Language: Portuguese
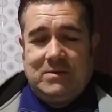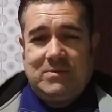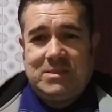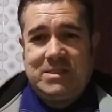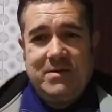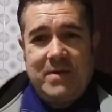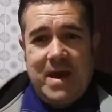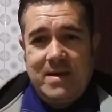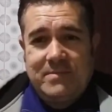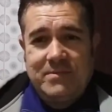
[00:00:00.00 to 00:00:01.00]
Você
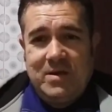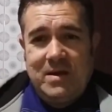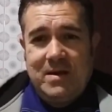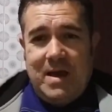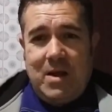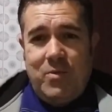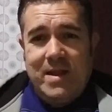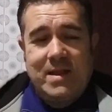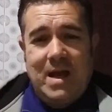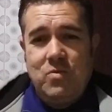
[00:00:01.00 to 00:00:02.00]
vai
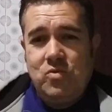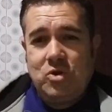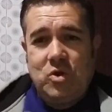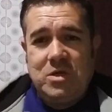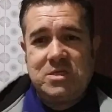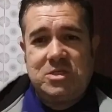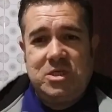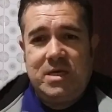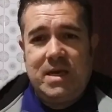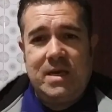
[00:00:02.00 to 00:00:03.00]
aguentar um ou dois
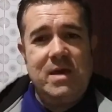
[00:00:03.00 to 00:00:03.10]
dias